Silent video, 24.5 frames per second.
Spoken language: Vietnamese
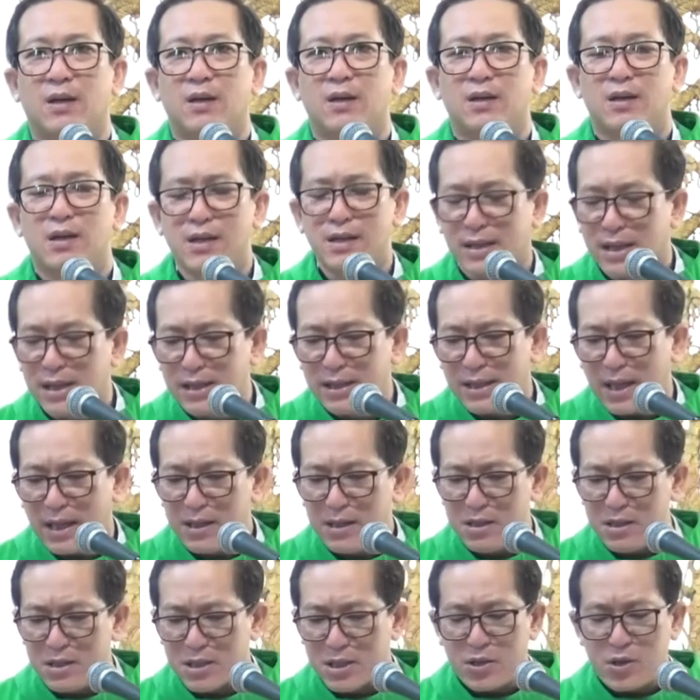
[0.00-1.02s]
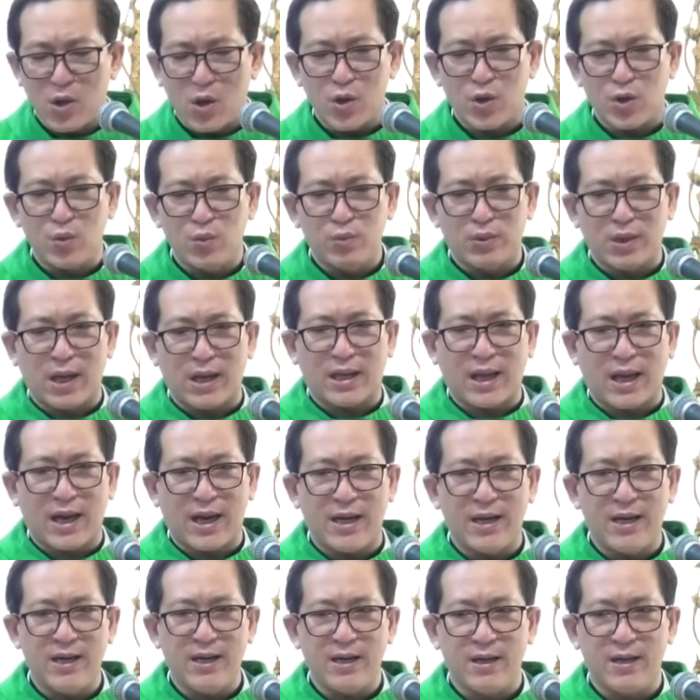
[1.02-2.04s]
Nhưng Kinh Thánh chỉ cho chúng ta
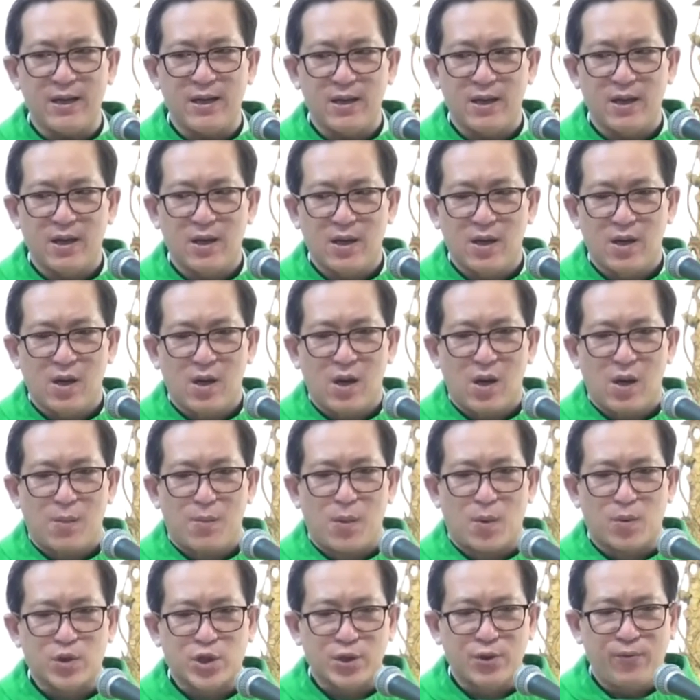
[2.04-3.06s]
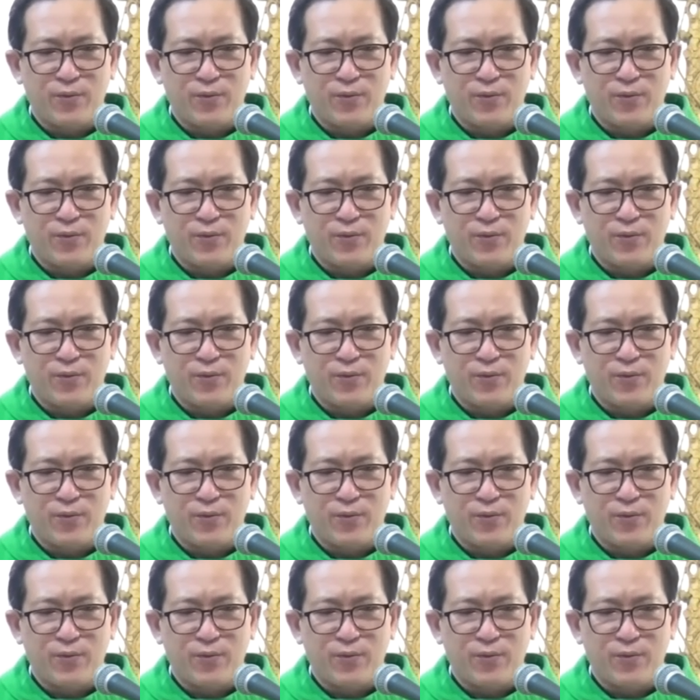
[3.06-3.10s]
thấy một sự